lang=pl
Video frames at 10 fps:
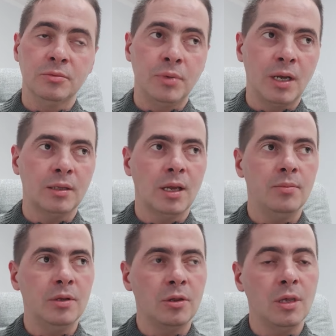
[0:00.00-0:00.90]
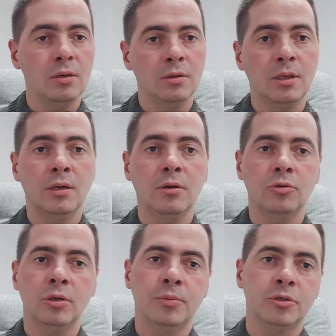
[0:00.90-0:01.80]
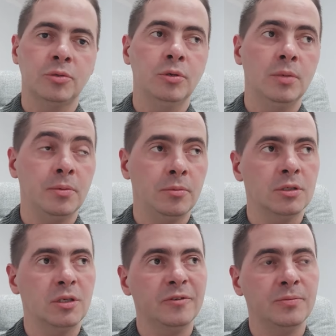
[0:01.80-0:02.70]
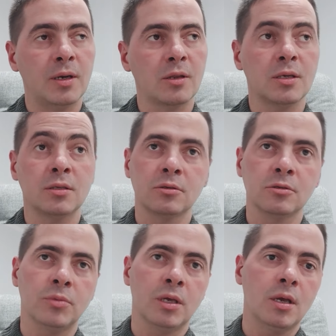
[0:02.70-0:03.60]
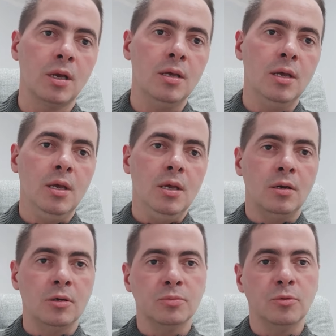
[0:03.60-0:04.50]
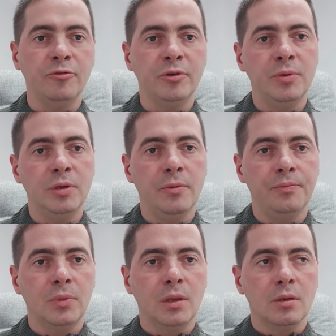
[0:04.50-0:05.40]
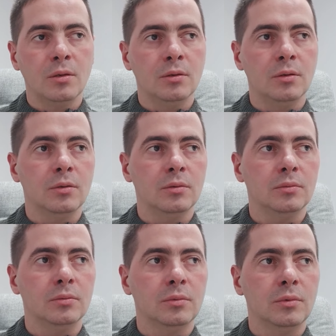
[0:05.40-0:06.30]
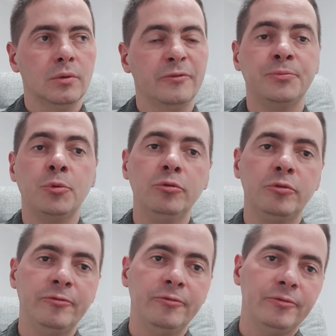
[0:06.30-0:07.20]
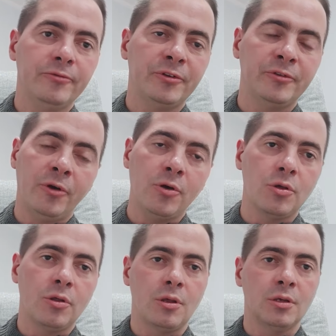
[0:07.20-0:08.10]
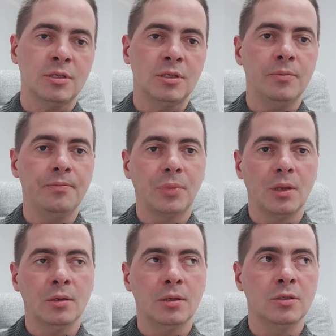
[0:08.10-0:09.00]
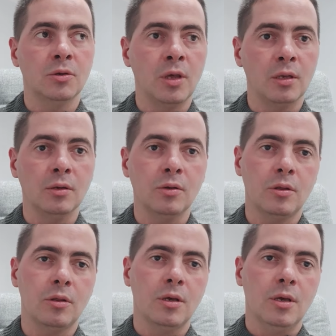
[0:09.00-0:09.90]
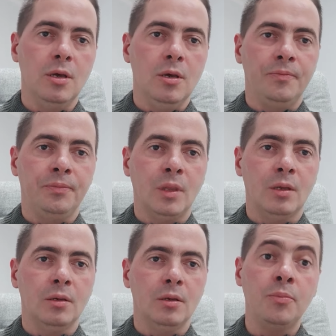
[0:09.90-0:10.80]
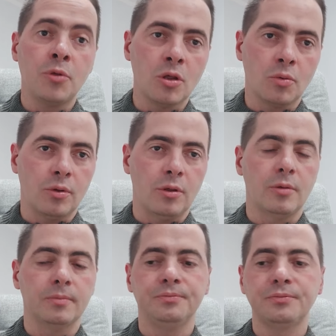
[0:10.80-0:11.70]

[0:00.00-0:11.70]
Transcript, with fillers: brata, bliźniego, tego, który potrzebuje pomocy, wsparcia, zrozumienia, rozmowy, by e, współtworzyć z nim e, codzienność mm, i przyszłość.